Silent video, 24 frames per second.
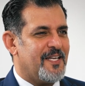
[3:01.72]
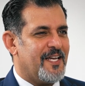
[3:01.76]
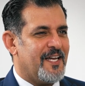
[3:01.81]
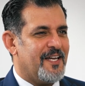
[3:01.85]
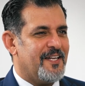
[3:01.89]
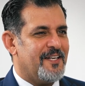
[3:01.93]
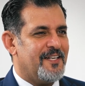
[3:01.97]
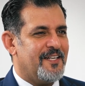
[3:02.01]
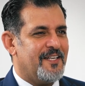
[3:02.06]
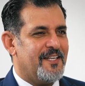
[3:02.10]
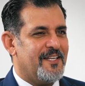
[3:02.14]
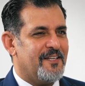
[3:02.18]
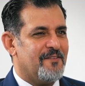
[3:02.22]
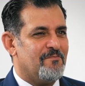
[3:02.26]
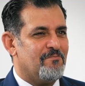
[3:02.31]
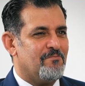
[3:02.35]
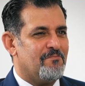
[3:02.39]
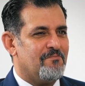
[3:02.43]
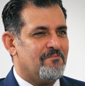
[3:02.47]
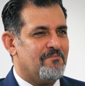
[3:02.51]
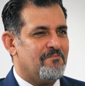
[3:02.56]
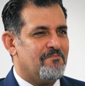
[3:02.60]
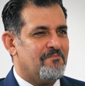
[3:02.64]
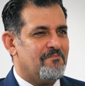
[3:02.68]
يعني
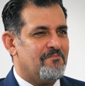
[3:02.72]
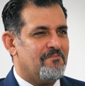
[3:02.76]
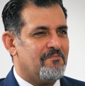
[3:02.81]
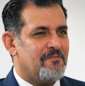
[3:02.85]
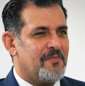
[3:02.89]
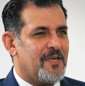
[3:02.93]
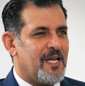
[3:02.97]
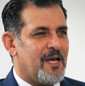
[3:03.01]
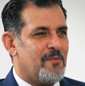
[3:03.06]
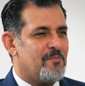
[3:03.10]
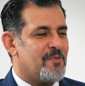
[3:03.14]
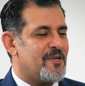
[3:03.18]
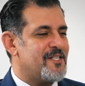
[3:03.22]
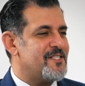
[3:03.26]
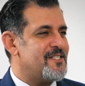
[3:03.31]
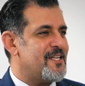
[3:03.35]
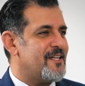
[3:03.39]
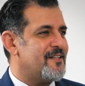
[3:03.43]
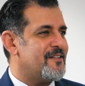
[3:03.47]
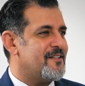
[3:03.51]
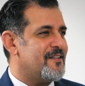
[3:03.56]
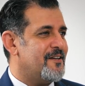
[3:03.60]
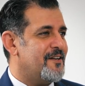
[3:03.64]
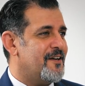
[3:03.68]

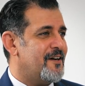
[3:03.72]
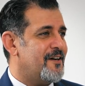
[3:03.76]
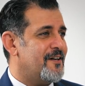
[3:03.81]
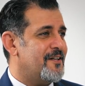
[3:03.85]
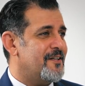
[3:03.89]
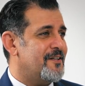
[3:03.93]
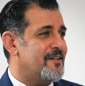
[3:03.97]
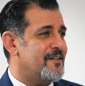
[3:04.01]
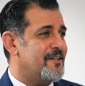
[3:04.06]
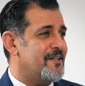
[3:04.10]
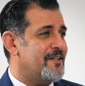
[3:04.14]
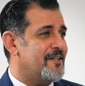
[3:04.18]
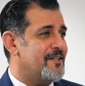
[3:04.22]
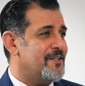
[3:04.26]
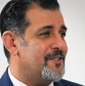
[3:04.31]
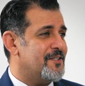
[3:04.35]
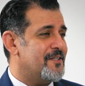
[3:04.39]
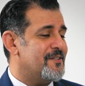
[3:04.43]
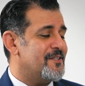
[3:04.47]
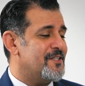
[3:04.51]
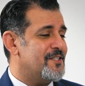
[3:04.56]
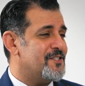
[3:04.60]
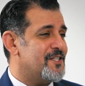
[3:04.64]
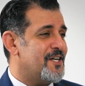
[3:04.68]
أبرزت آه،
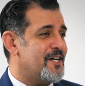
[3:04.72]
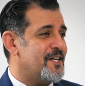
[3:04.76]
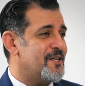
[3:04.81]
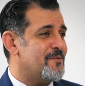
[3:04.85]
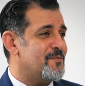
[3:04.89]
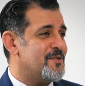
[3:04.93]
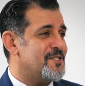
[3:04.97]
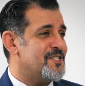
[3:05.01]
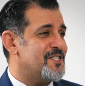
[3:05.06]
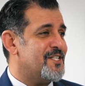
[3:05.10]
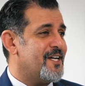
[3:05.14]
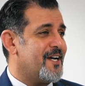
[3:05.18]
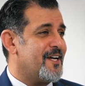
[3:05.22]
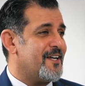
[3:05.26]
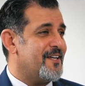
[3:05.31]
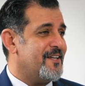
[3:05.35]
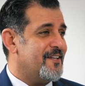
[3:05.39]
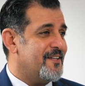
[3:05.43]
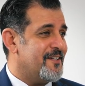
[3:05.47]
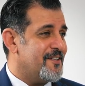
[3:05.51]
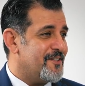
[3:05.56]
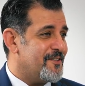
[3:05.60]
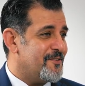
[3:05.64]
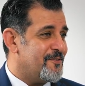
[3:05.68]
الجانب الشقي
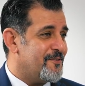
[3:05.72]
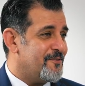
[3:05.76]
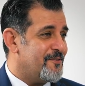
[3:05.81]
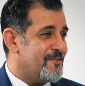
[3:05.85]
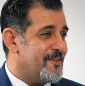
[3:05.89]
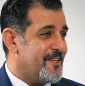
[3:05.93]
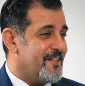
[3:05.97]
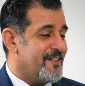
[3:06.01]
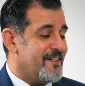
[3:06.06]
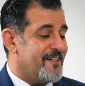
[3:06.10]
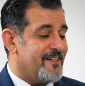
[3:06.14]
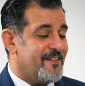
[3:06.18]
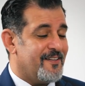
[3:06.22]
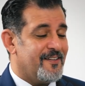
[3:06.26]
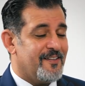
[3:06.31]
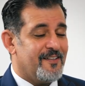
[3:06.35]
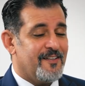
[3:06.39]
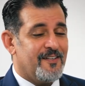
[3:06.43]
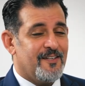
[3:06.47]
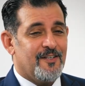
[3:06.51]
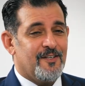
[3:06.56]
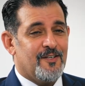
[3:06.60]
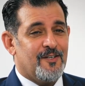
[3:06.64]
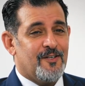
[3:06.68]
فيني
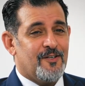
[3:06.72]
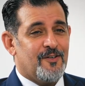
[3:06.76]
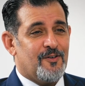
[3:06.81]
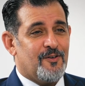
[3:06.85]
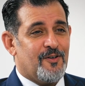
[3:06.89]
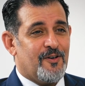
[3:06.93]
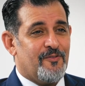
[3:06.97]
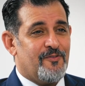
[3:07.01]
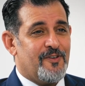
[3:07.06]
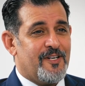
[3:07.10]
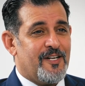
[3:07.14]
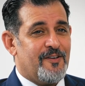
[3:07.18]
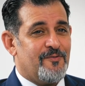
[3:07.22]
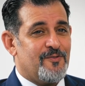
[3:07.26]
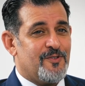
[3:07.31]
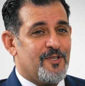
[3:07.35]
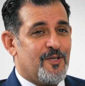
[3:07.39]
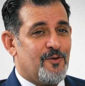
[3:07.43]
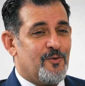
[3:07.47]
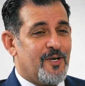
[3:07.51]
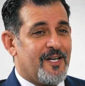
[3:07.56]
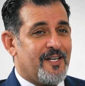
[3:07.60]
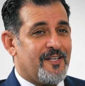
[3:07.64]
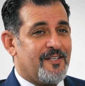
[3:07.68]
وفي نفس
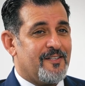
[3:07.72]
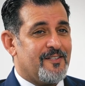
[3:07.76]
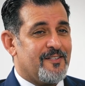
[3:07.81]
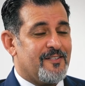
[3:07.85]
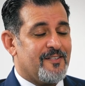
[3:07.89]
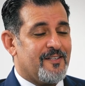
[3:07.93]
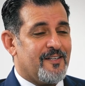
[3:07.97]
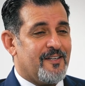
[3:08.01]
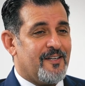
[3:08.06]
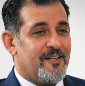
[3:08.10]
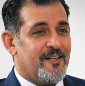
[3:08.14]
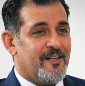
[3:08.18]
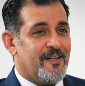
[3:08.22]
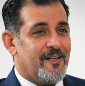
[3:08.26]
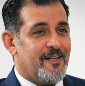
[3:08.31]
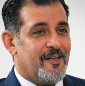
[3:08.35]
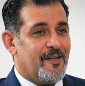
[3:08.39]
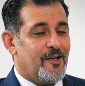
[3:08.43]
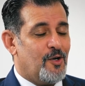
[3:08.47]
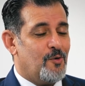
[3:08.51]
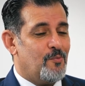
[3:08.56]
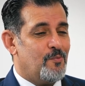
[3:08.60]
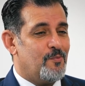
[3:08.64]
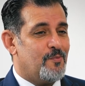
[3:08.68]
الوقت
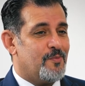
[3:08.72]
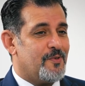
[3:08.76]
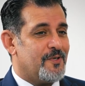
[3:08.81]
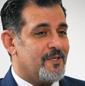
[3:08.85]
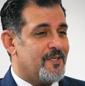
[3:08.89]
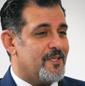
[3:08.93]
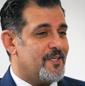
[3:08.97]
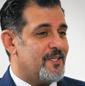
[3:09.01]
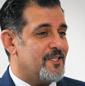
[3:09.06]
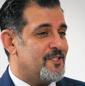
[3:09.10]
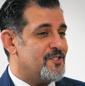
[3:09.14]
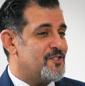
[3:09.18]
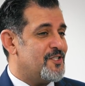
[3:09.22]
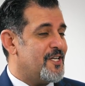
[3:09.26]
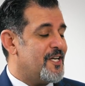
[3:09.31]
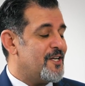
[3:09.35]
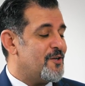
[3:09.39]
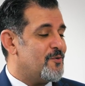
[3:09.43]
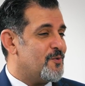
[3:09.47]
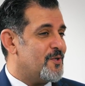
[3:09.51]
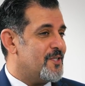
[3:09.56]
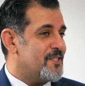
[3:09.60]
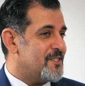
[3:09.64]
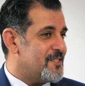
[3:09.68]
حب
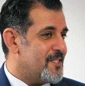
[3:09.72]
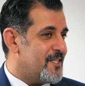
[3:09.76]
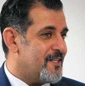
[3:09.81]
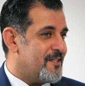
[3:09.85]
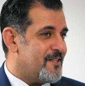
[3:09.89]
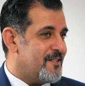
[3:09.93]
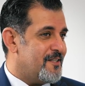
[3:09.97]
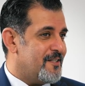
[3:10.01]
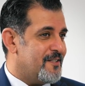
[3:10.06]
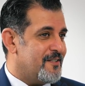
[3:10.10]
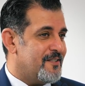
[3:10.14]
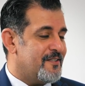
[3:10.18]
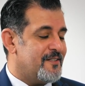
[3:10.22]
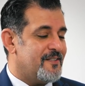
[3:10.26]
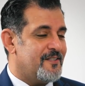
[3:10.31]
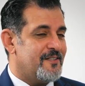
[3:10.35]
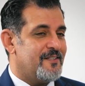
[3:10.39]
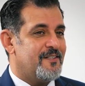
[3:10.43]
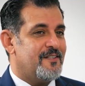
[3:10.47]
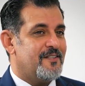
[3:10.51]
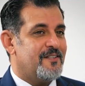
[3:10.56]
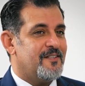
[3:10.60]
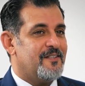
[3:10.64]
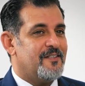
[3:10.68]
الجد والجدة
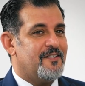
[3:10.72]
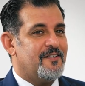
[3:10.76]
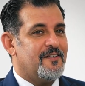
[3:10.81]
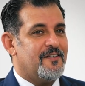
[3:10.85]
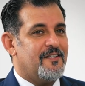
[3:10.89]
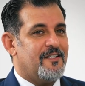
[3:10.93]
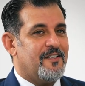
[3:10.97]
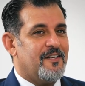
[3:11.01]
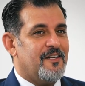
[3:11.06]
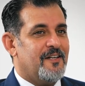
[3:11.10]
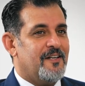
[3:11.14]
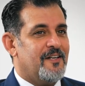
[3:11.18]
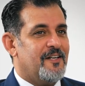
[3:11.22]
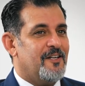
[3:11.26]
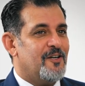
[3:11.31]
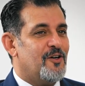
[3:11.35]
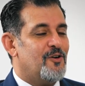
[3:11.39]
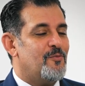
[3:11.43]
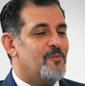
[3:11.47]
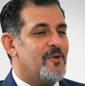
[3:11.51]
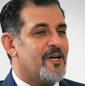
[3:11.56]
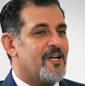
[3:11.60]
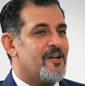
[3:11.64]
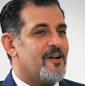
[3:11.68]
اللي
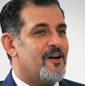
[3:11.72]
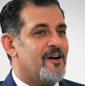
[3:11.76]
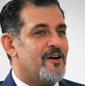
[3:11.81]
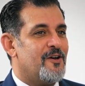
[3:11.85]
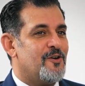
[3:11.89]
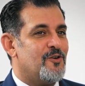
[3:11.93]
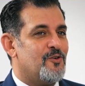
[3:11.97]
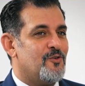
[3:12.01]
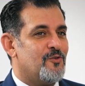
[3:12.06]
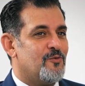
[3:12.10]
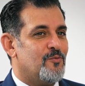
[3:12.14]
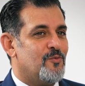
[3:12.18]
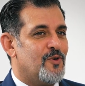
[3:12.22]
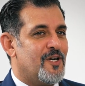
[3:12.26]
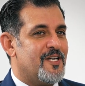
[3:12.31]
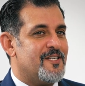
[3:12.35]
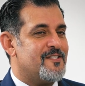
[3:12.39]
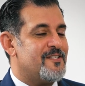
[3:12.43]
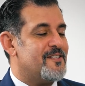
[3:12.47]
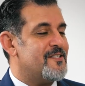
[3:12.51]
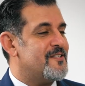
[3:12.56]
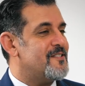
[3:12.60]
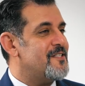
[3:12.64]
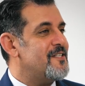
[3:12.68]
هم كانوا
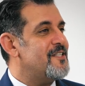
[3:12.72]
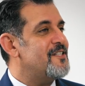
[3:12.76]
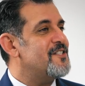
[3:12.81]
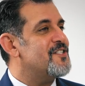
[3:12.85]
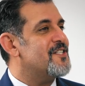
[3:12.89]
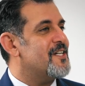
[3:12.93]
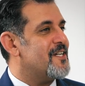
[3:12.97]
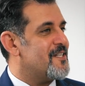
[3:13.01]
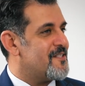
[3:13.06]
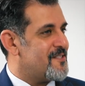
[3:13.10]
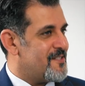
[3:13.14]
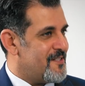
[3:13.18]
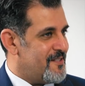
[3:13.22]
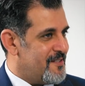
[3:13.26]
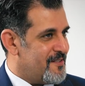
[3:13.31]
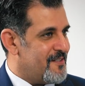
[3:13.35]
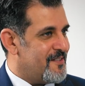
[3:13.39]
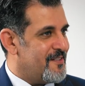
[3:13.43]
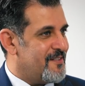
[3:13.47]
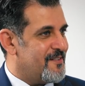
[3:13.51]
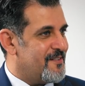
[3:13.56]
مؤسسين شخصيتي